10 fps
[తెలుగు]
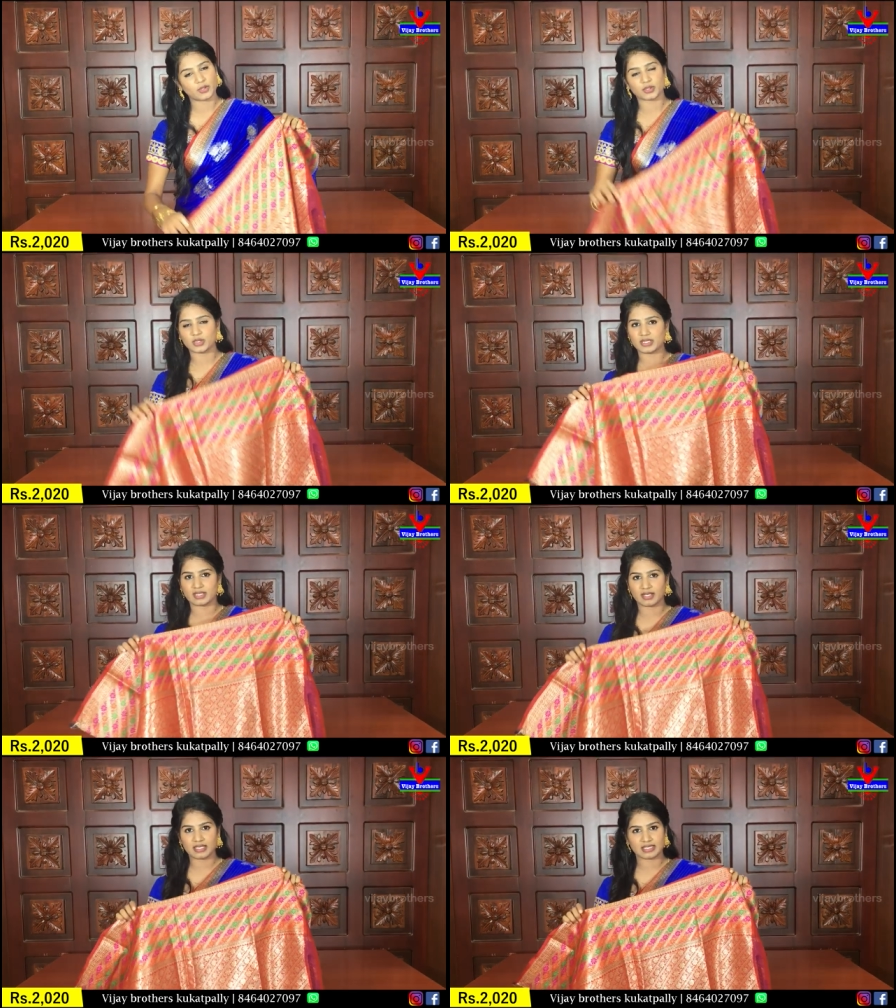బ్లౌజ్కి
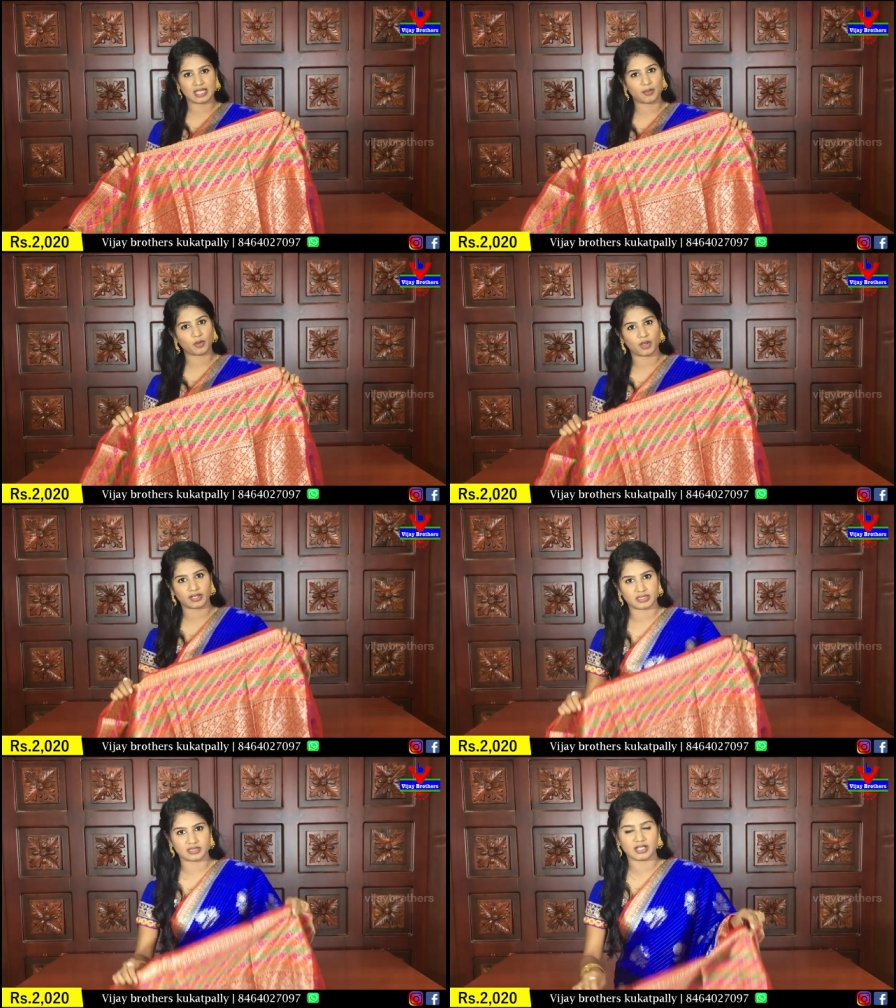వచ్చేసరికి సేమ్
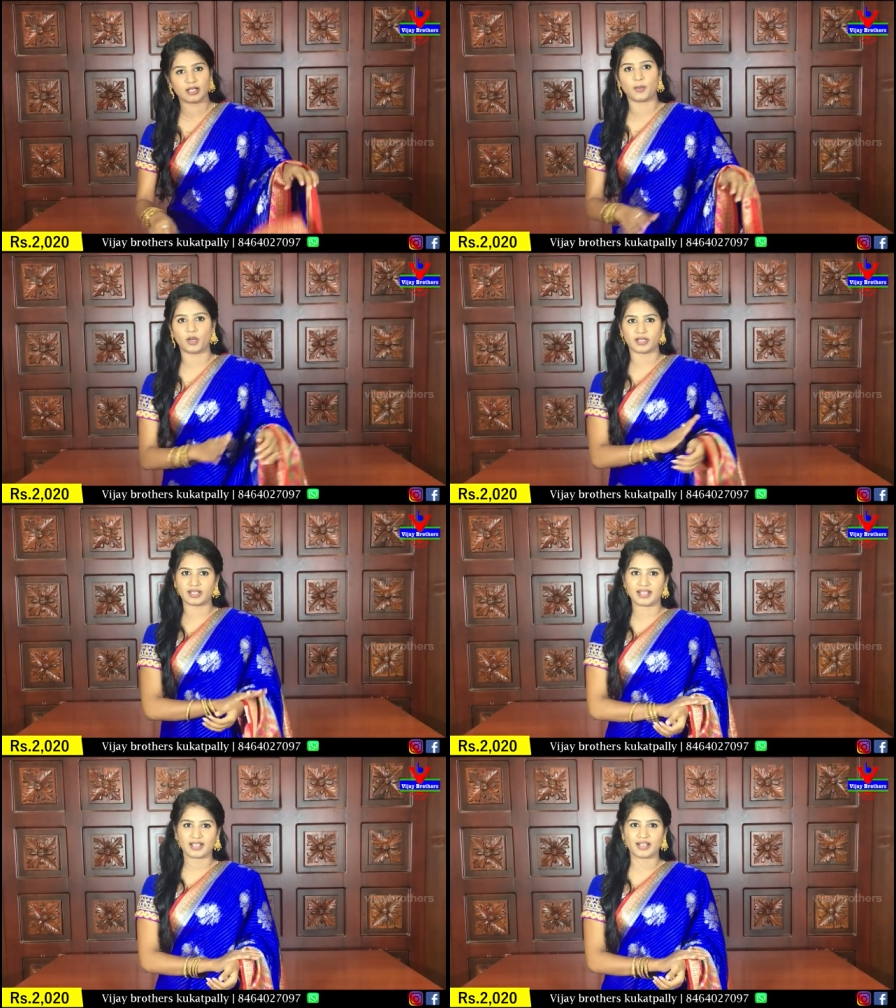కాంట్రాస్ట్ కలర్
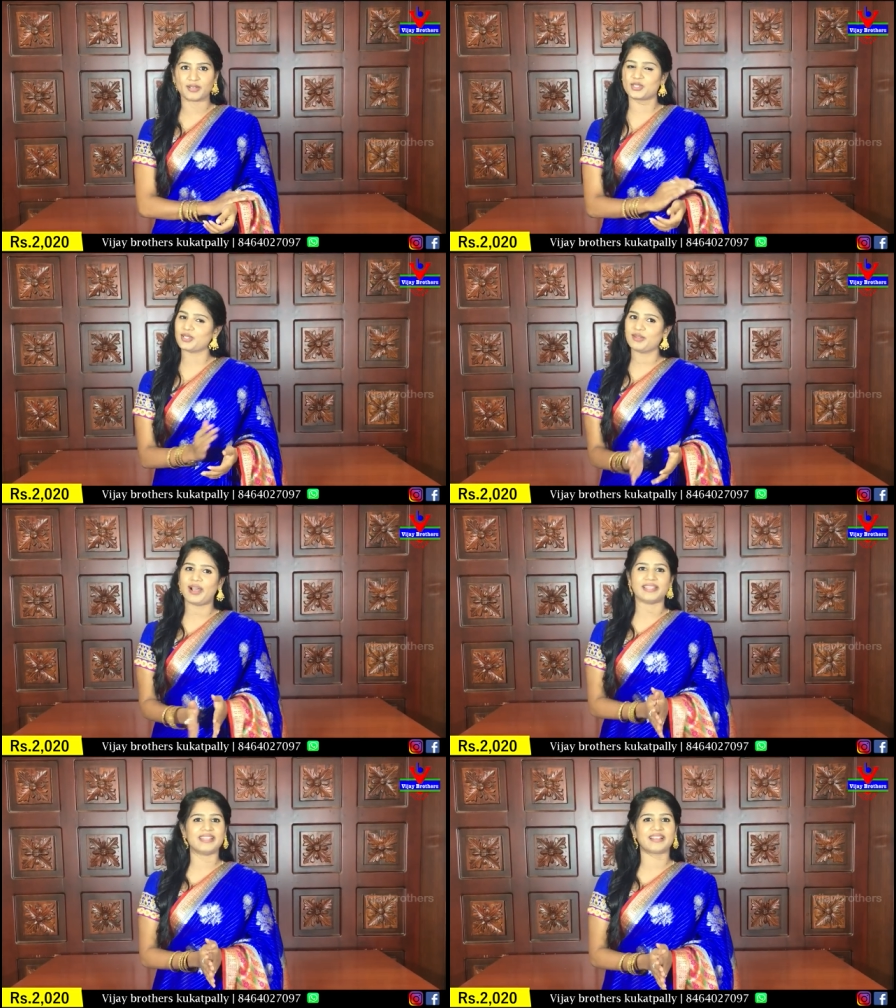బార్డర్కి ఏ కలర్ వచ్చిందో
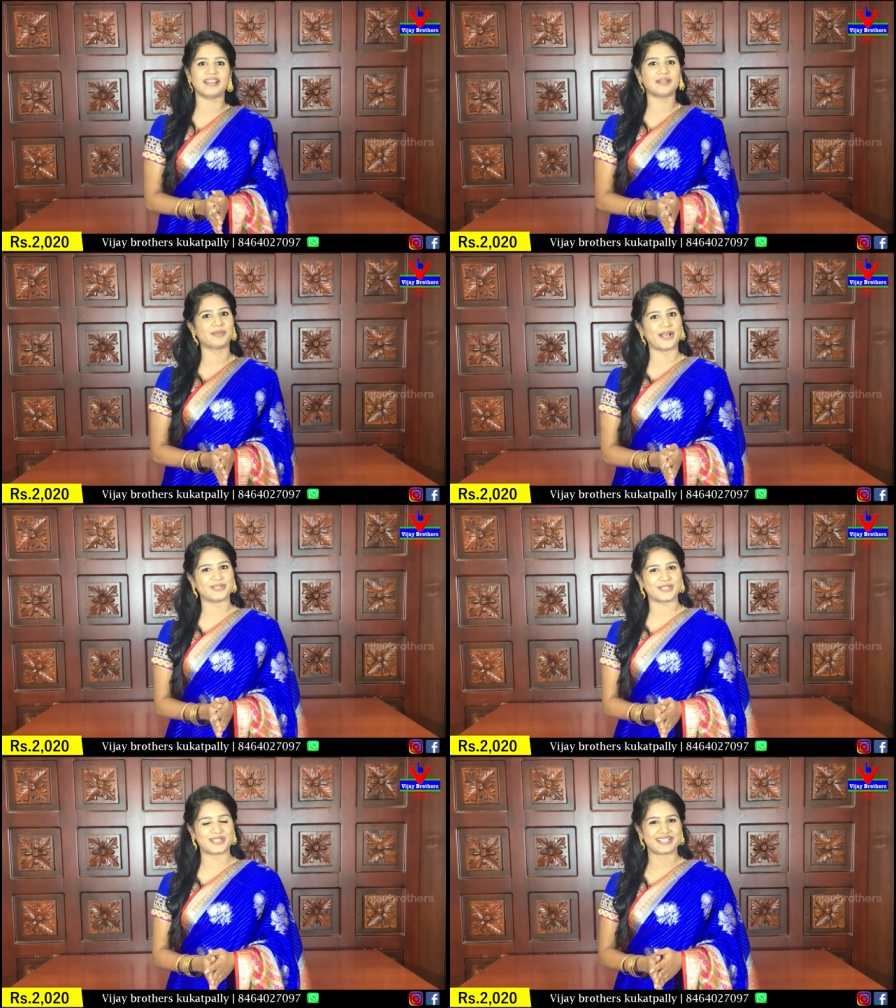అదే కలర్
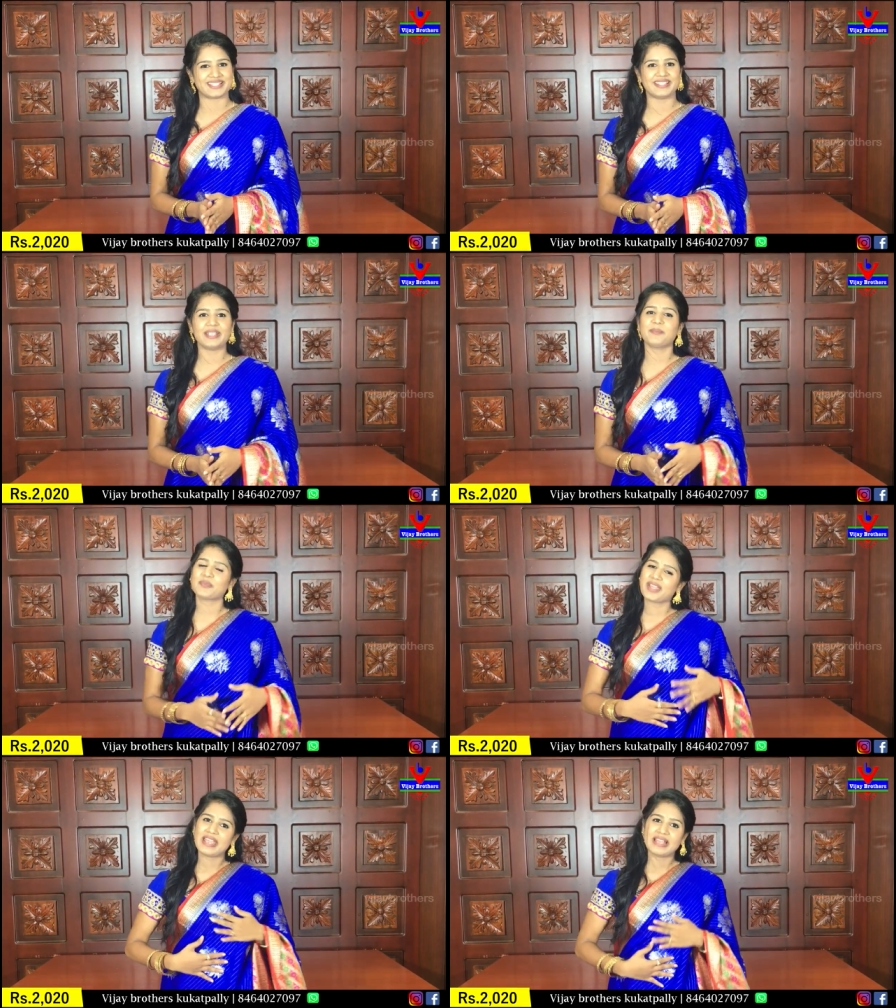బ్లౌజ్ వచ్చేసింది
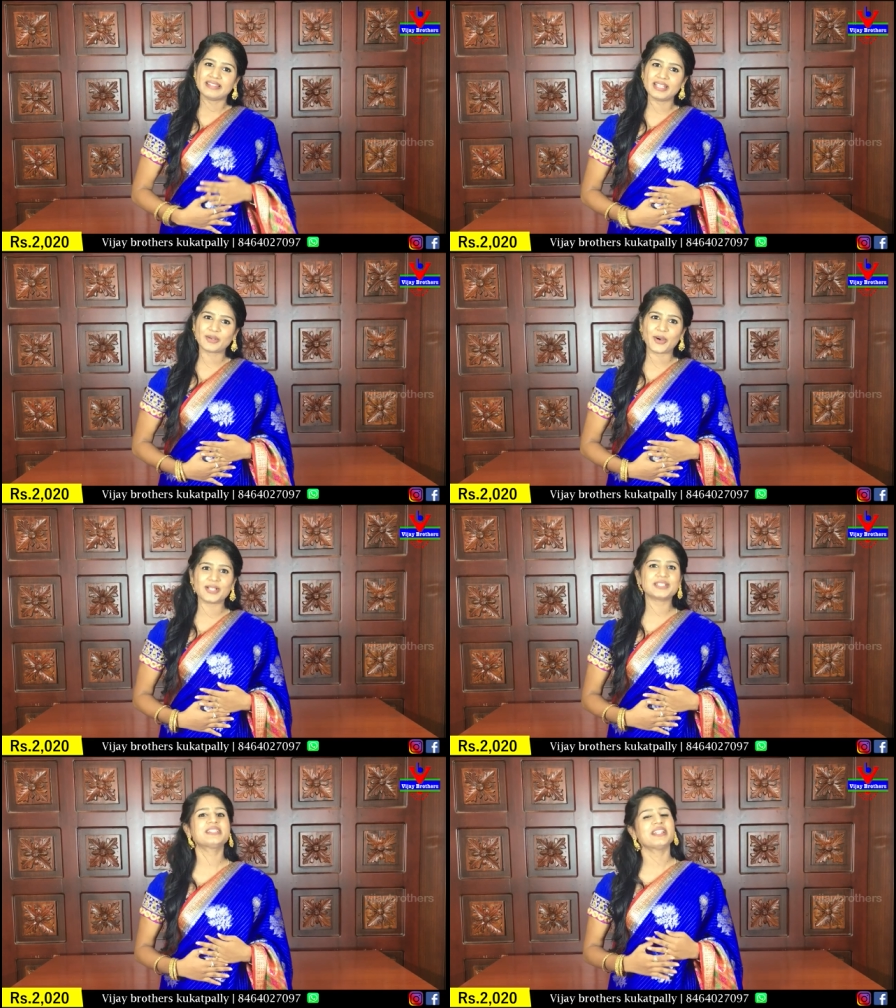దీని
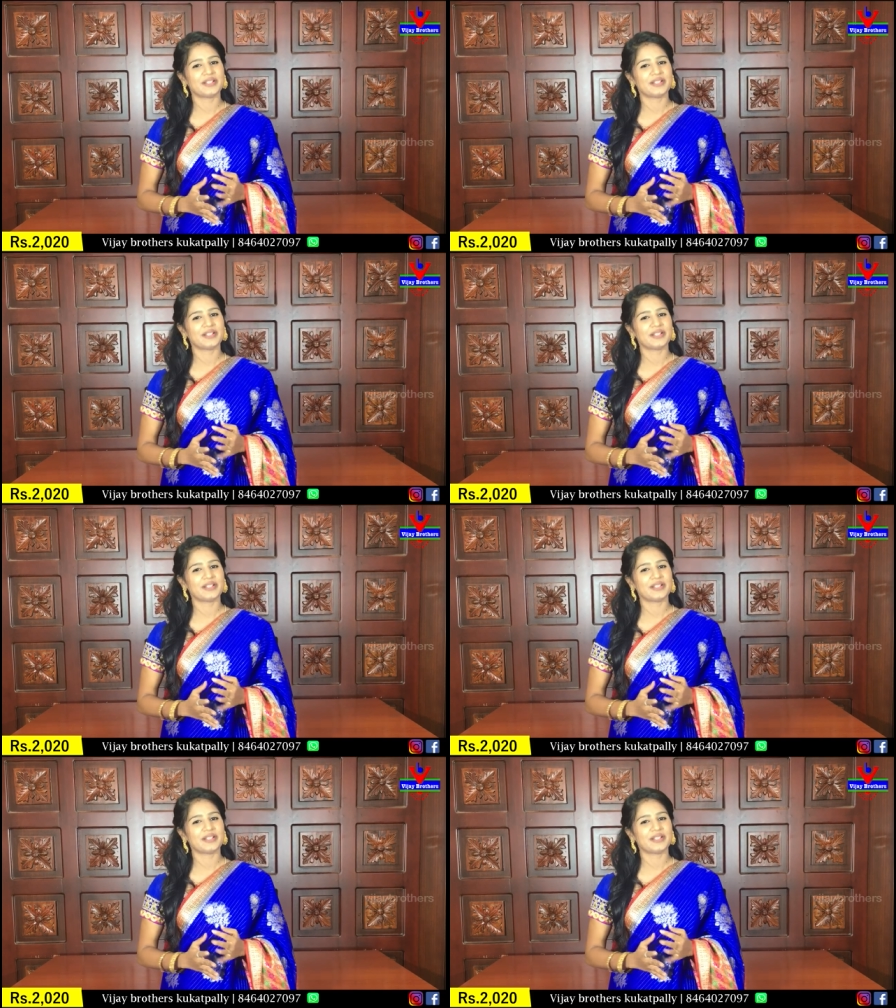కాస్ట్